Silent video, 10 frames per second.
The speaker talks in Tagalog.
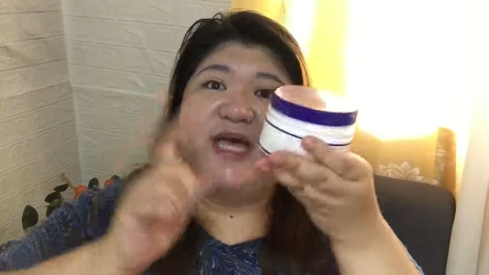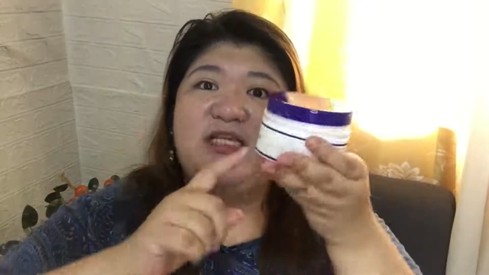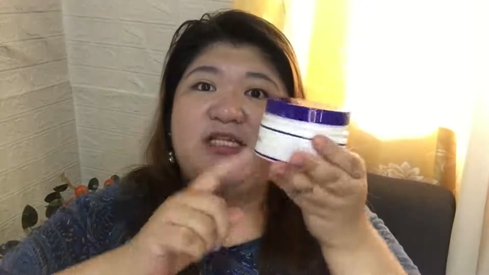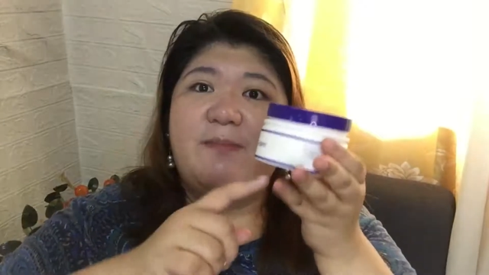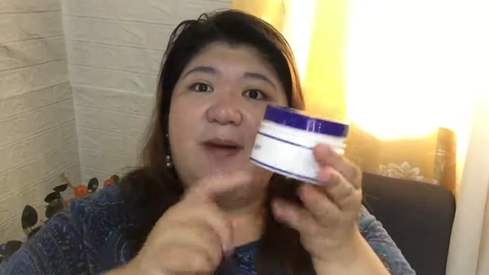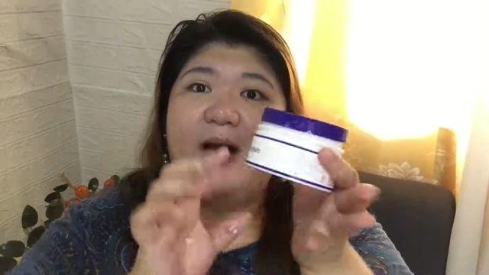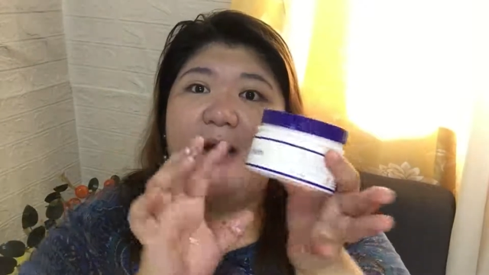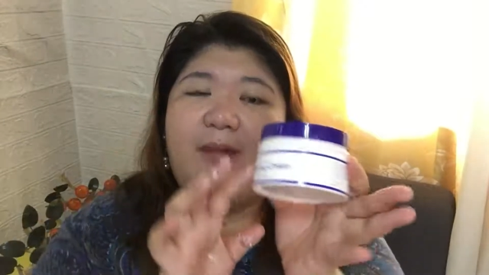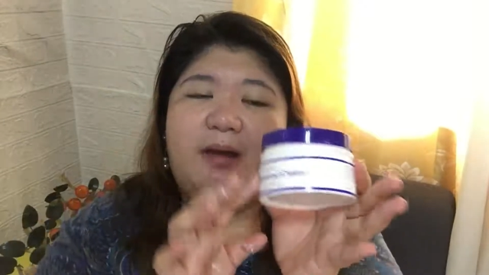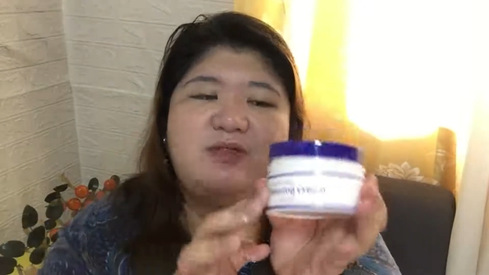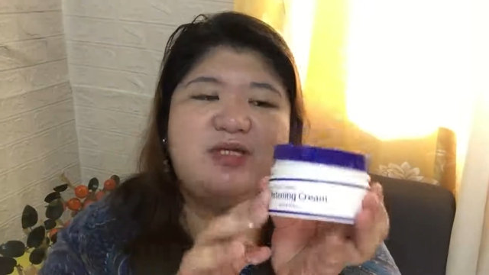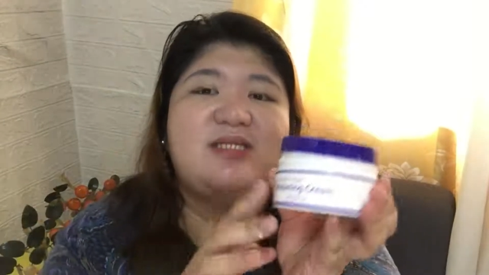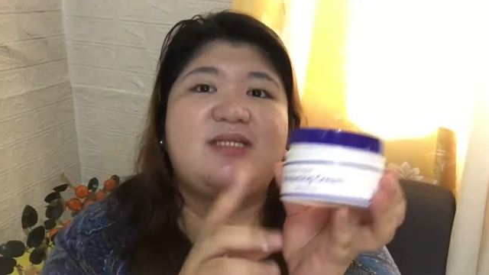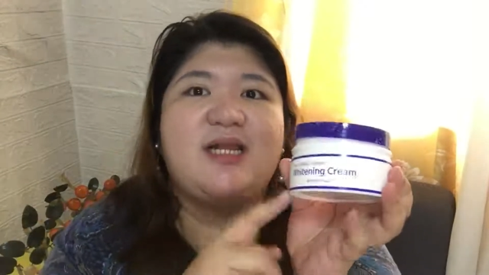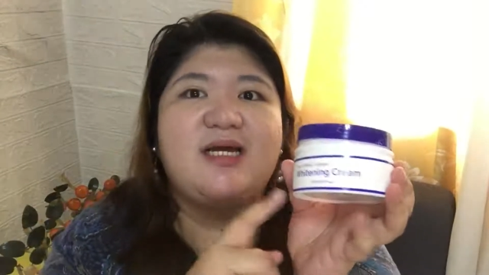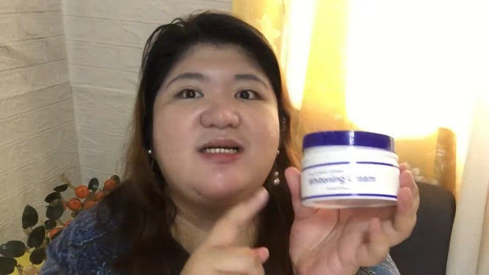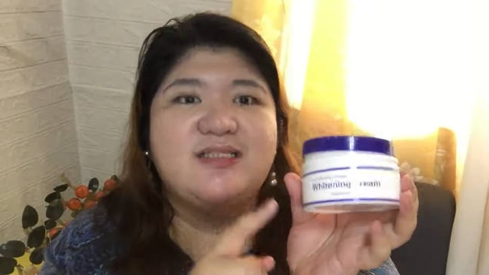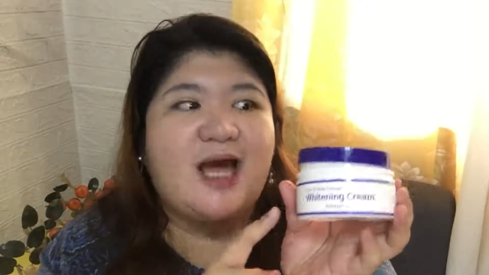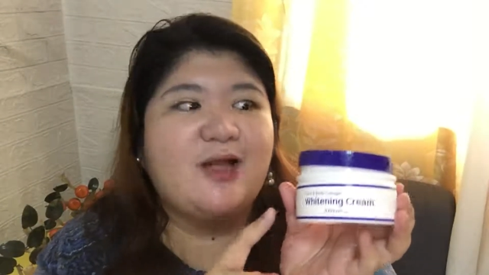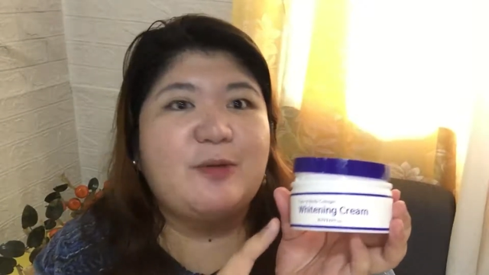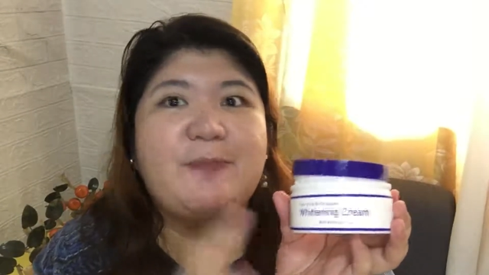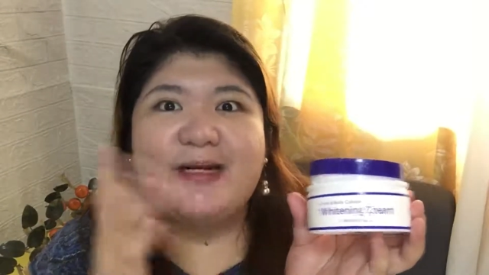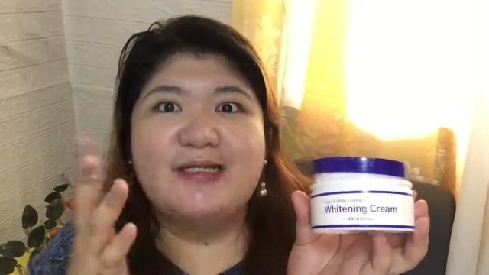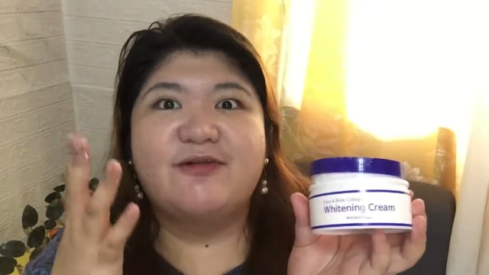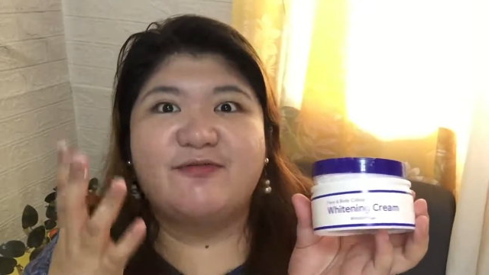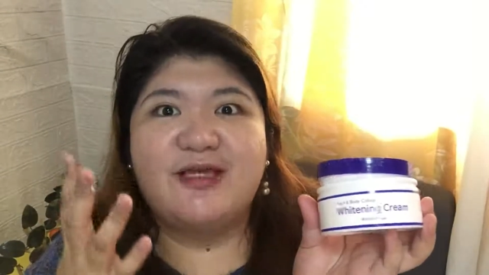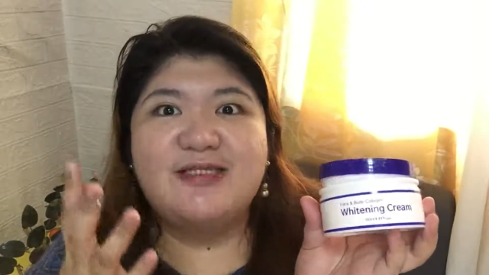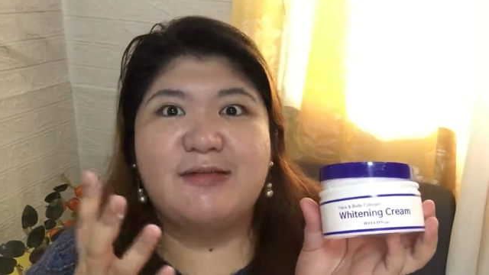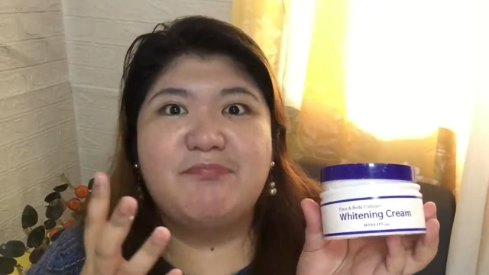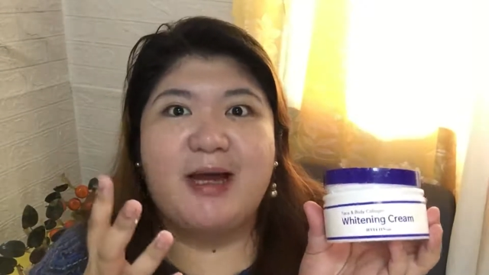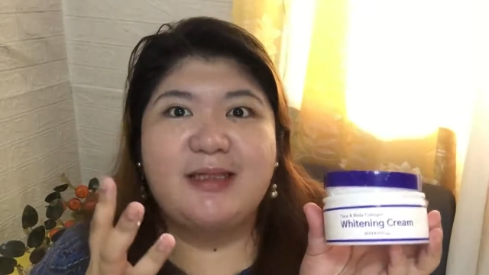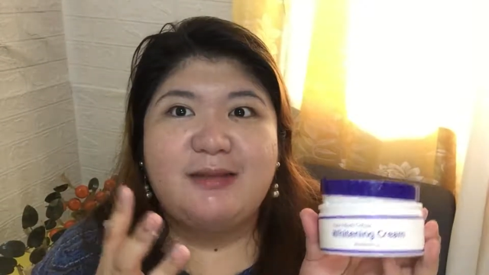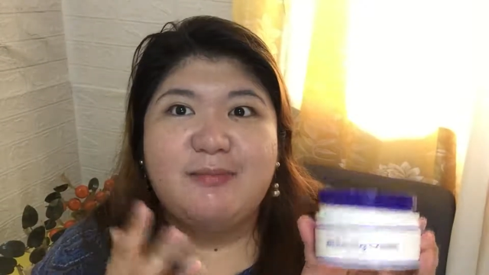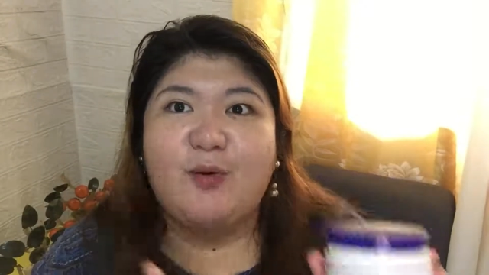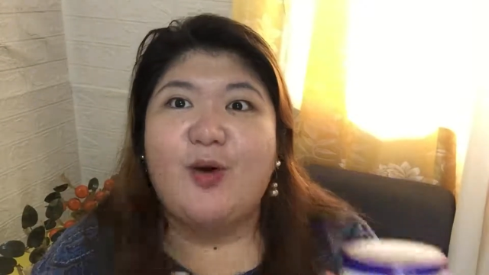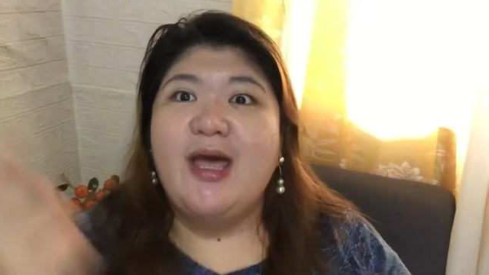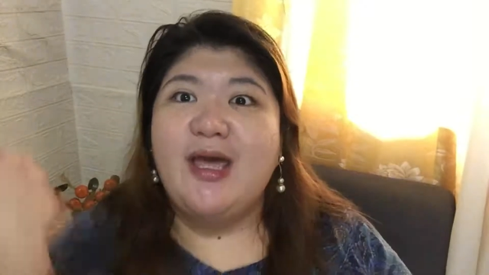size niya mga kamamshi is talagang sakto para sa face and body mo.